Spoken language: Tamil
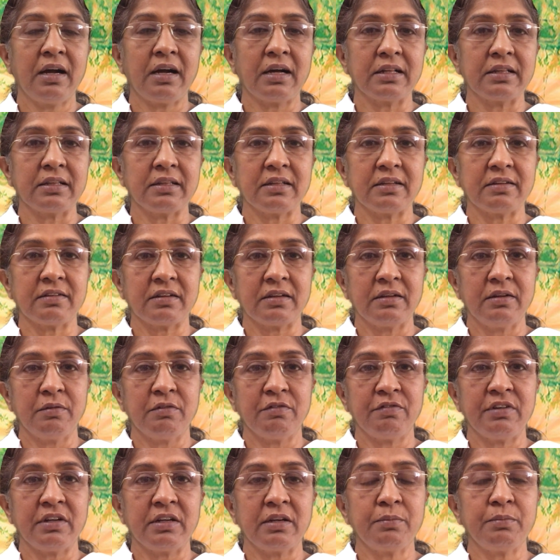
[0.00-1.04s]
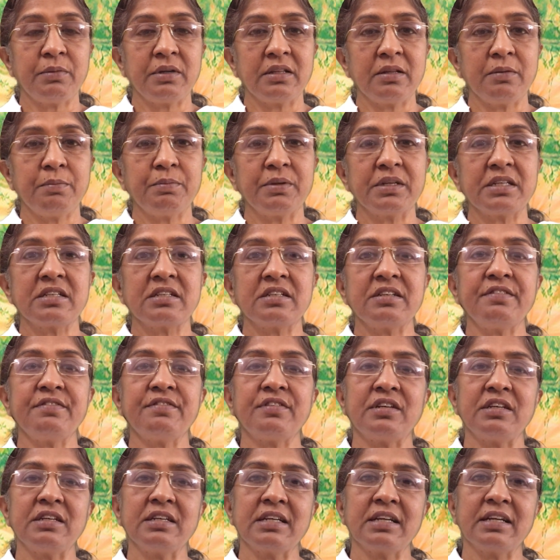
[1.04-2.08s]
அந்த விலைமதிப்பற்ற
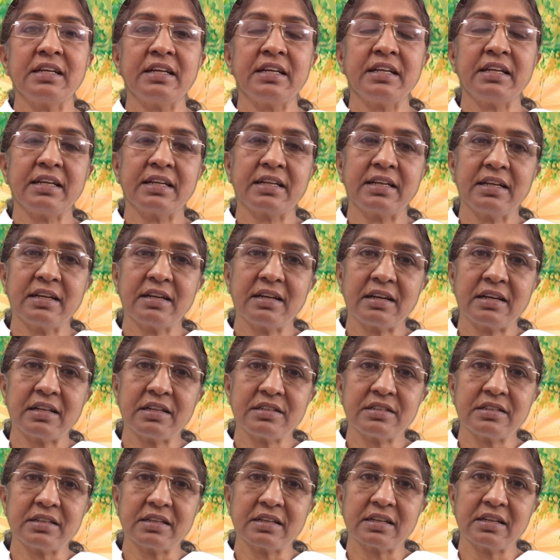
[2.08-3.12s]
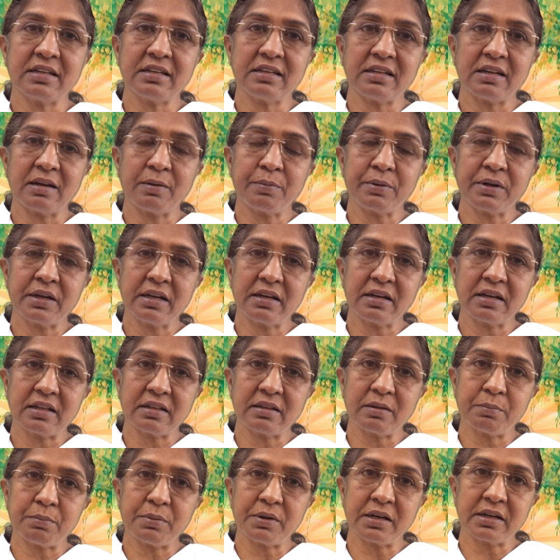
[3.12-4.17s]
வாழ்க்கை எனக்கு கிடைச்சிருக்கு அப்படின்ற
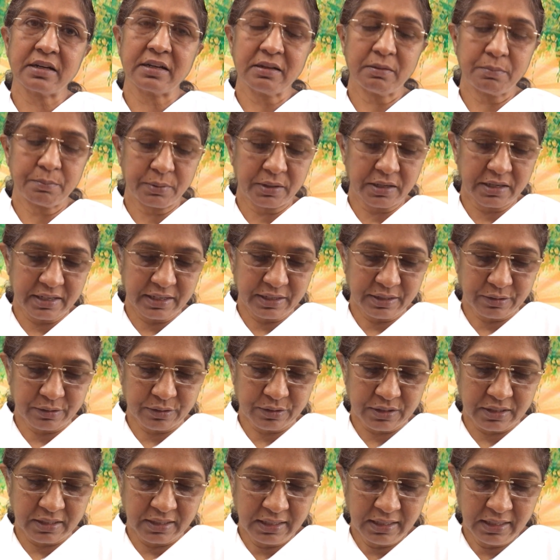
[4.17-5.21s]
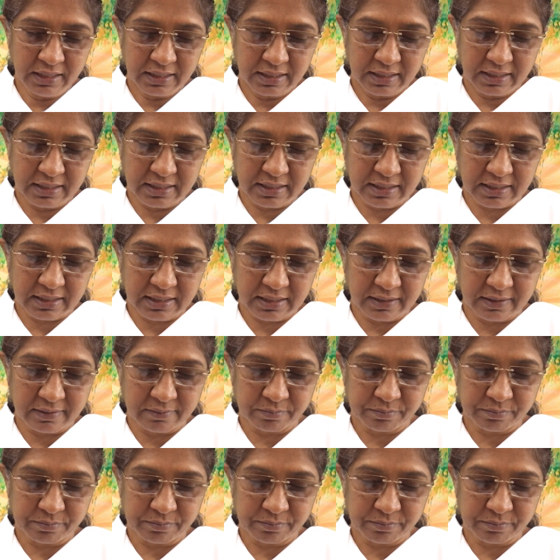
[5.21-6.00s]
அந்த பாடல் பாடிக்கொண்டே இருங்க